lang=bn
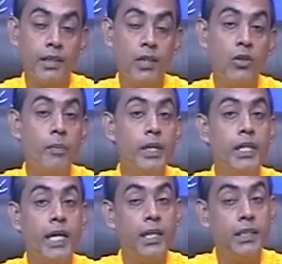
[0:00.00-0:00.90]
যেগুলো আপনি
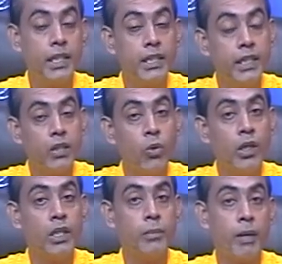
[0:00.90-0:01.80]
গৃহে নিজে নিজে
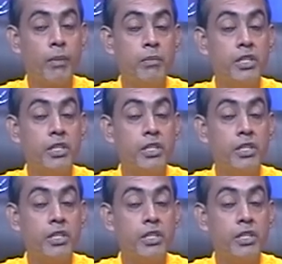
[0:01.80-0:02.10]
করে নিতে পারবেন